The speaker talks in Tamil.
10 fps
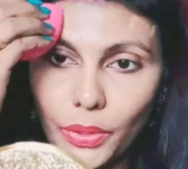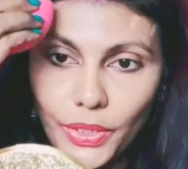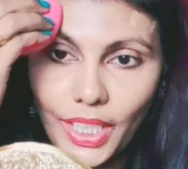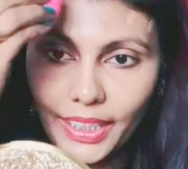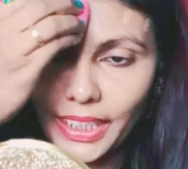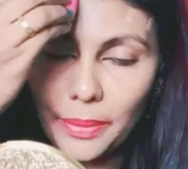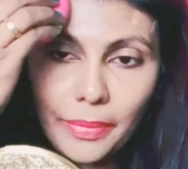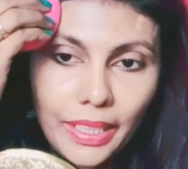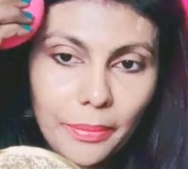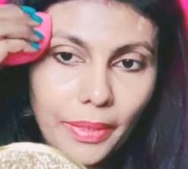கொஞ்சம்
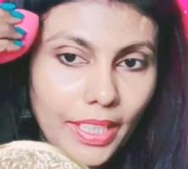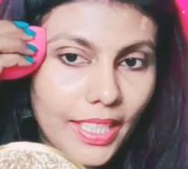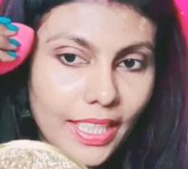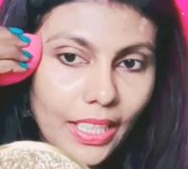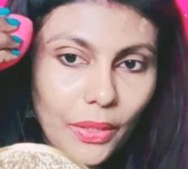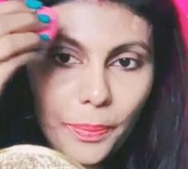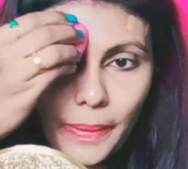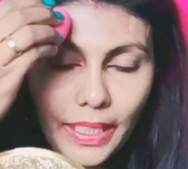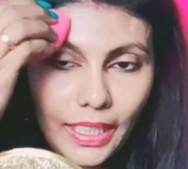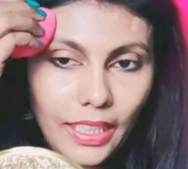அதிகமான மணி செலவு
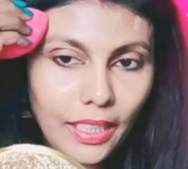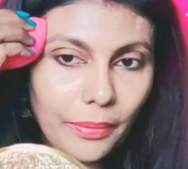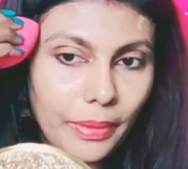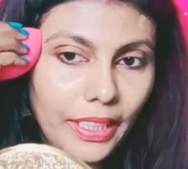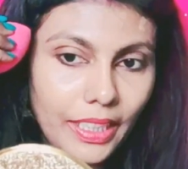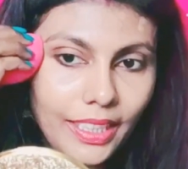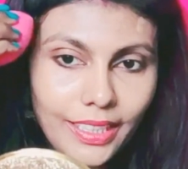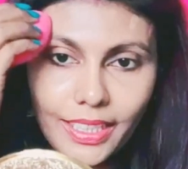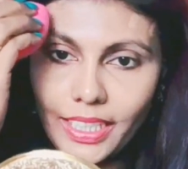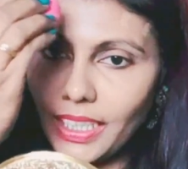பண்ணலாம் அப்படின்னு
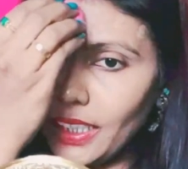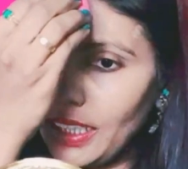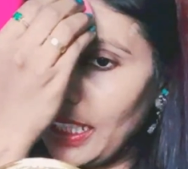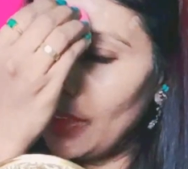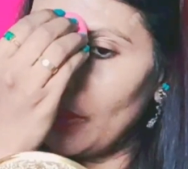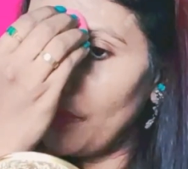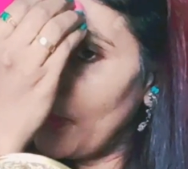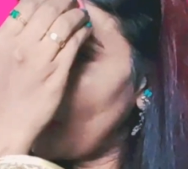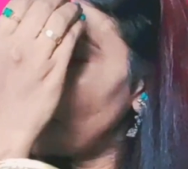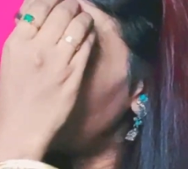நினச்சி நீங்கள் நல்ல ஒரு
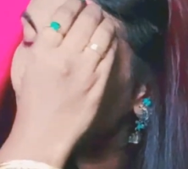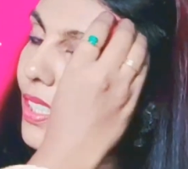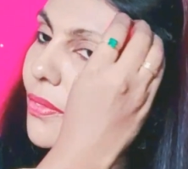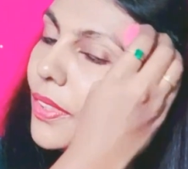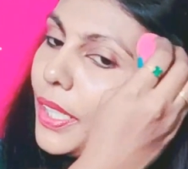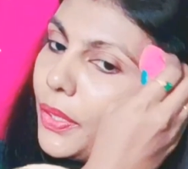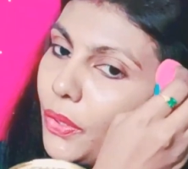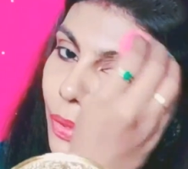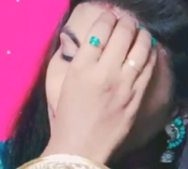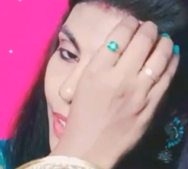ஃபவுண்டேஷன்
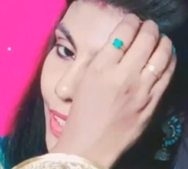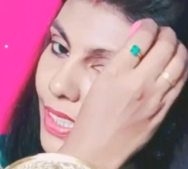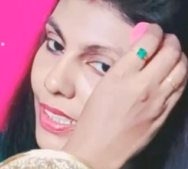வேணும் அப்படின்னு